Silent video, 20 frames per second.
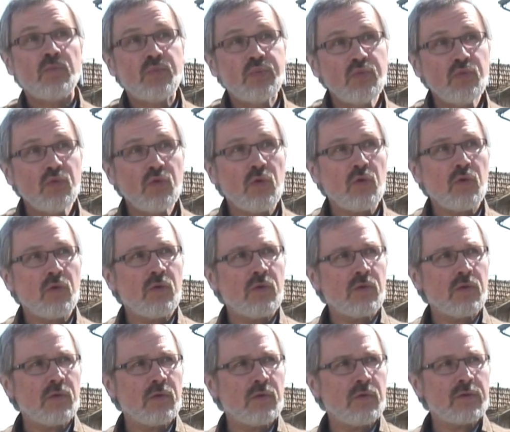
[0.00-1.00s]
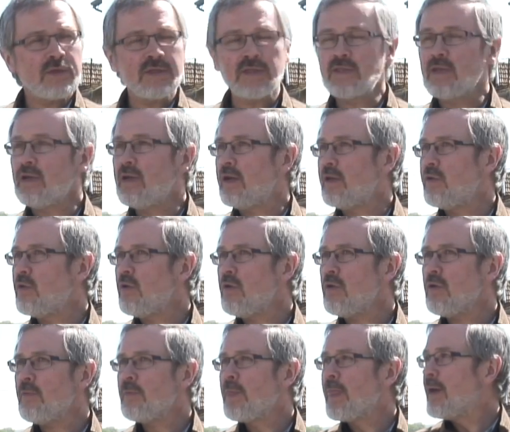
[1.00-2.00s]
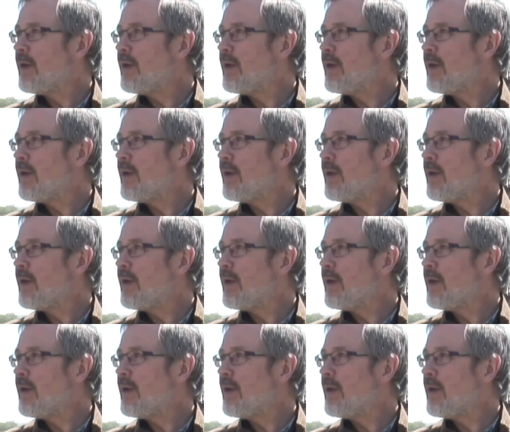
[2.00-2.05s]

pour euh, s'installer ailleurs,